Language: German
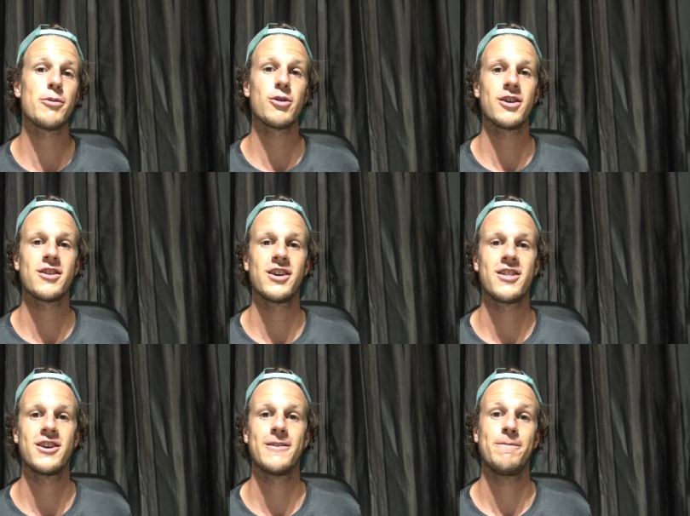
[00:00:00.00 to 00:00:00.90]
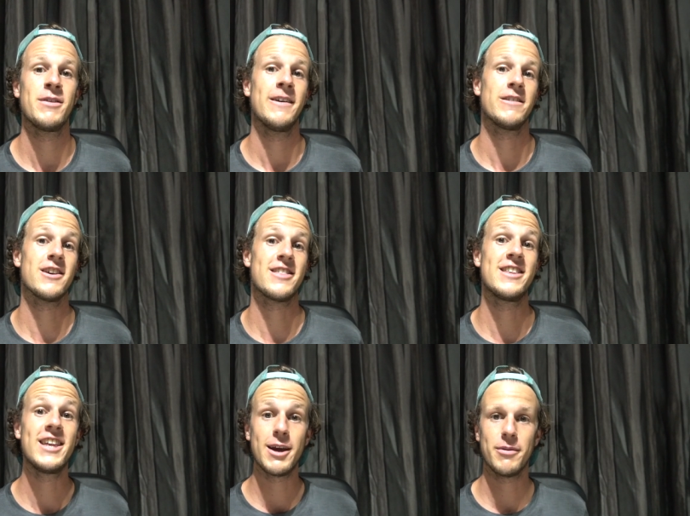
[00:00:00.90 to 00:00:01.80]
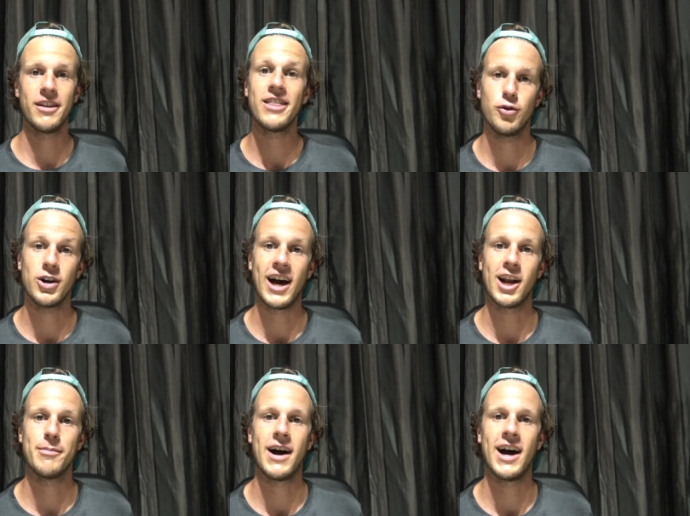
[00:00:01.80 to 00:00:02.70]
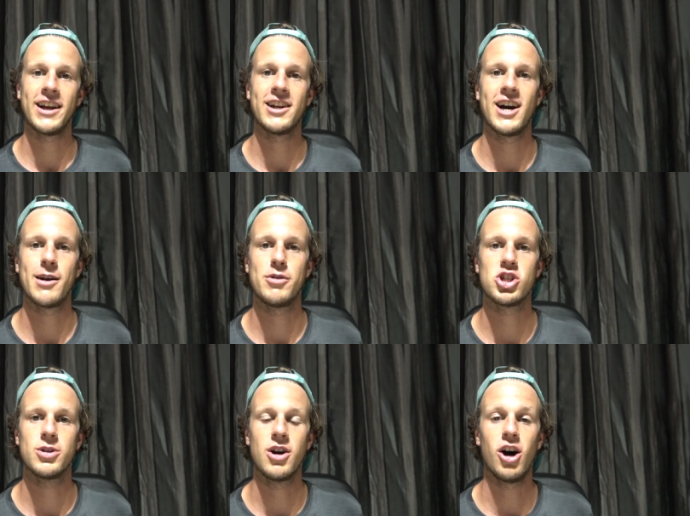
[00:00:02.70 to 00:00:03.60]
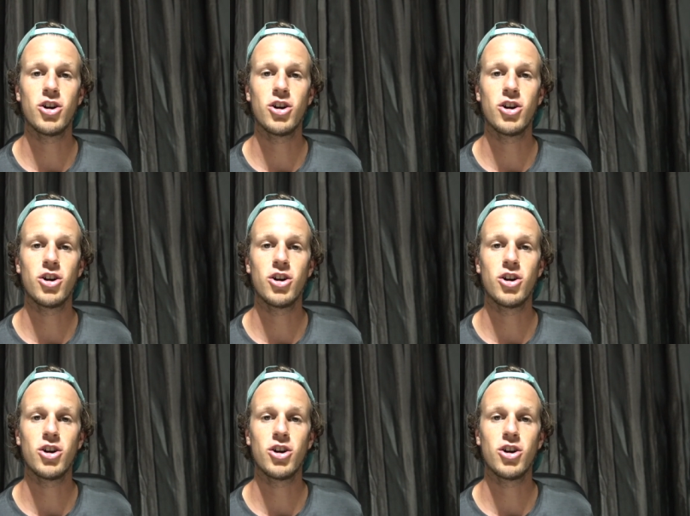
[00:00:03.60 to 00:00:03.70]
habe sogar gesehen, dass jemand von einem Einheimischen